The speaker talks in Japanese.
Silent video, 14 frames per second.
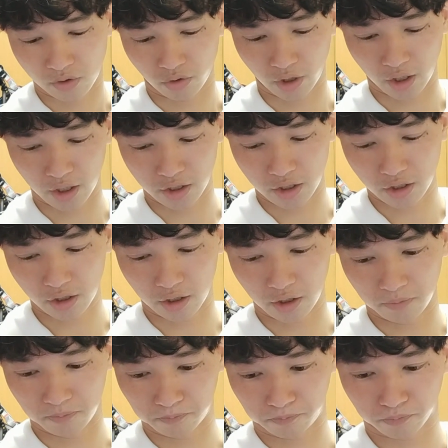そんな感じですか
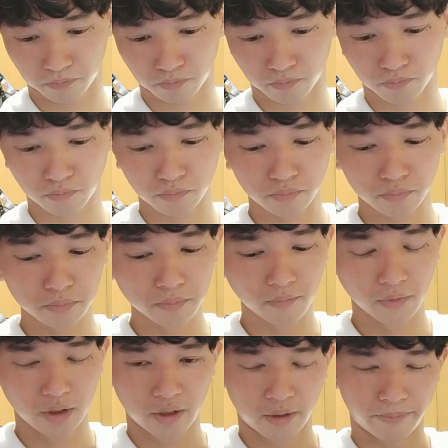ね
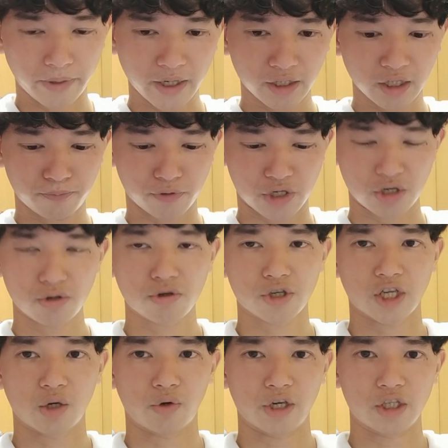バーテープを白くし
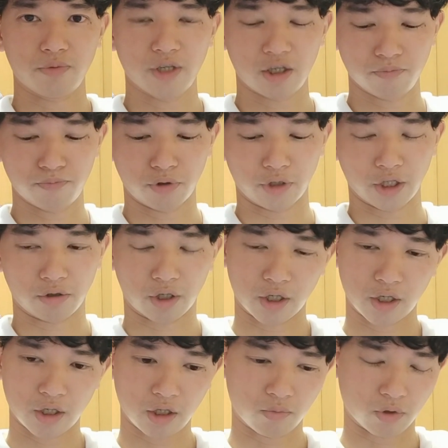た方が泉田君っぽくなるか
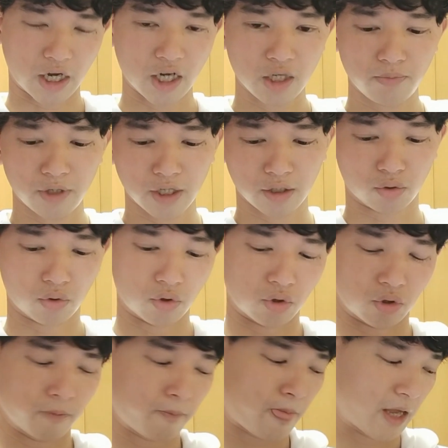なでもアニメだ
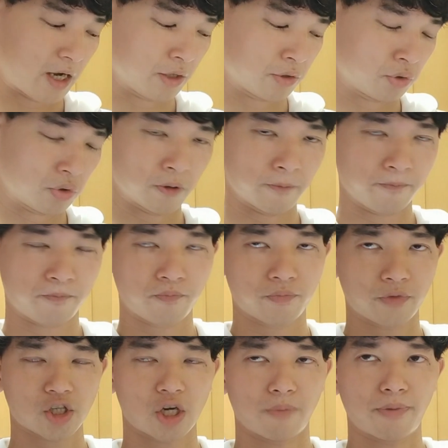とあの
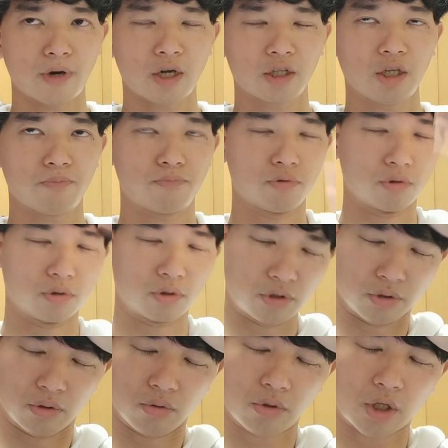確かバーテープ
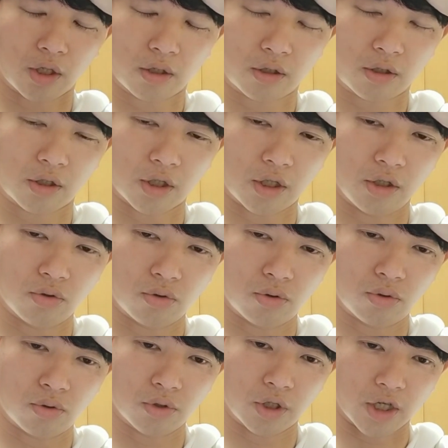黒だったよ
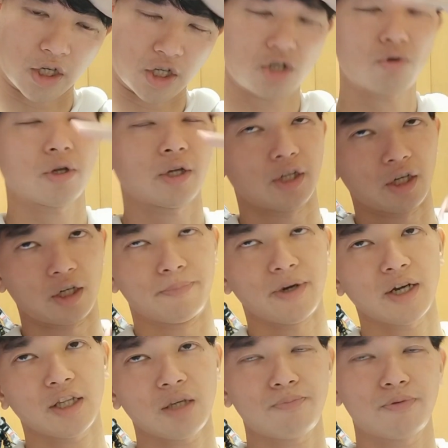うな白だったかな
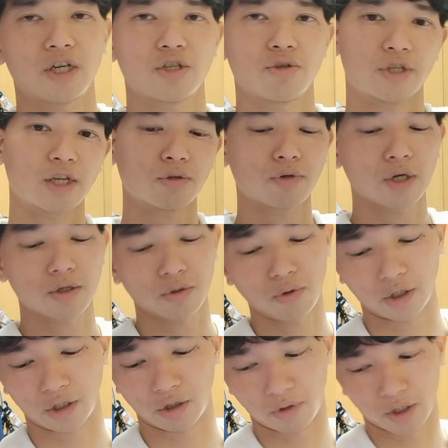バーテープが白でサドルが黒
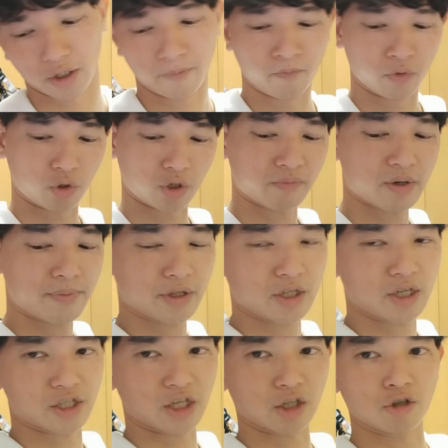かったのかなドラマ版で
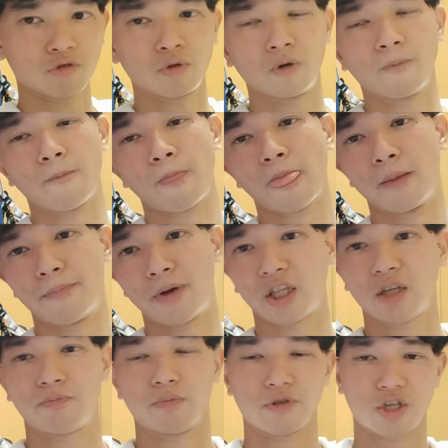はサドルも
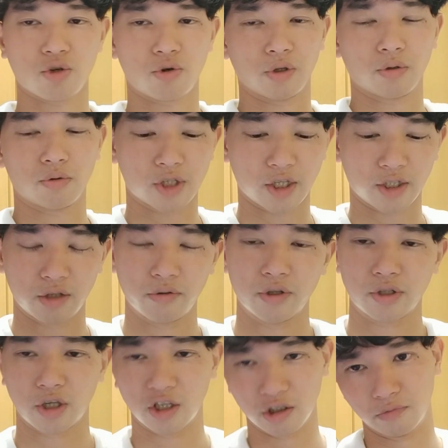バーテープも白で統一されてるんで
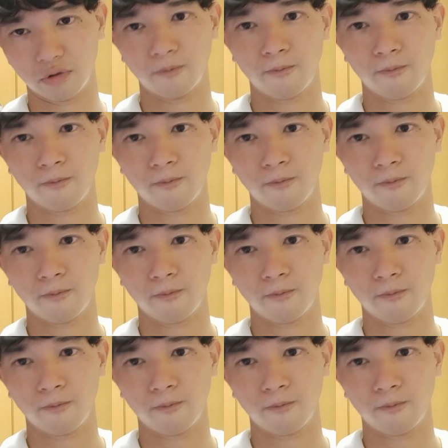すけれども